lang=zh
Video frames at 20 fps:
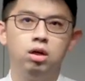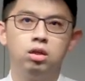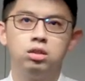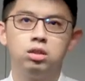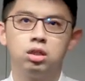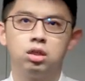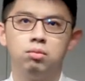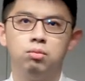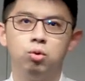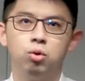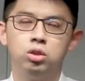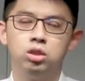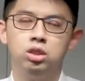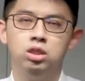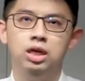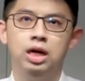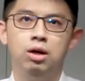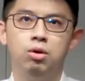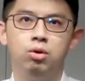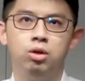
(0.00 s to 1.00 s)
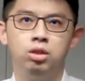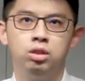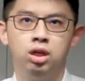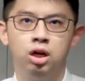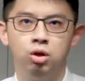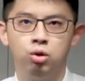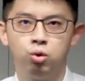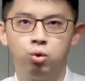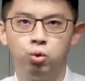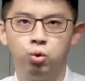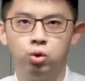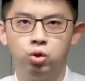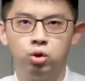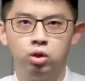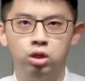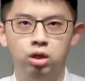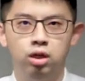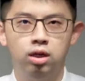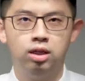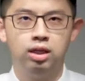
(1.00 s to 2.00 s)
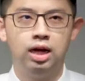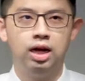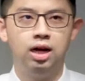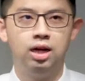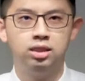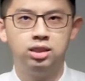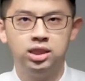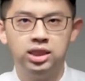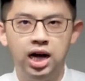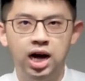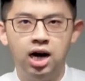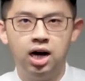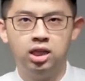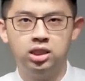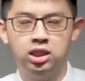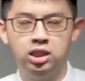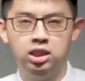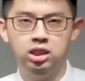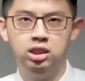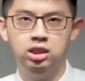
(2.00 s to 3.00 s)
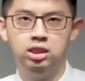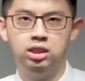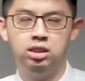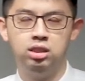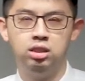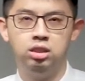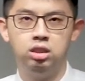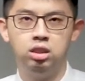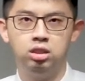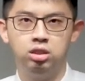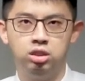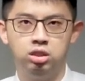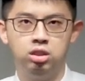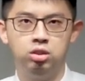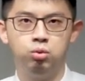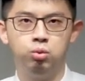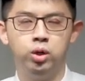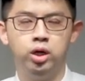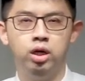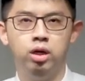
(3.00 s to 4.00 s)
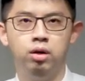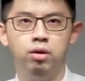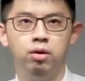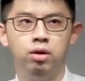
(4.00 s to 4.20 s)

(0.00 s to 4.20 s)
这个摩西、亚伦，要夺他大祭司的职位，